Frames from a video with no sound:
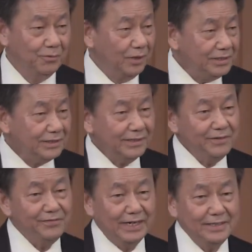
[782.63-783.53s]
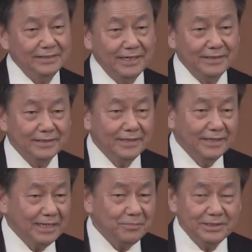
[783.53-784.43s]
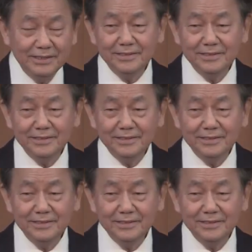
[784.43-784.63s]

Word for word: 文士跟法利赛人，他们清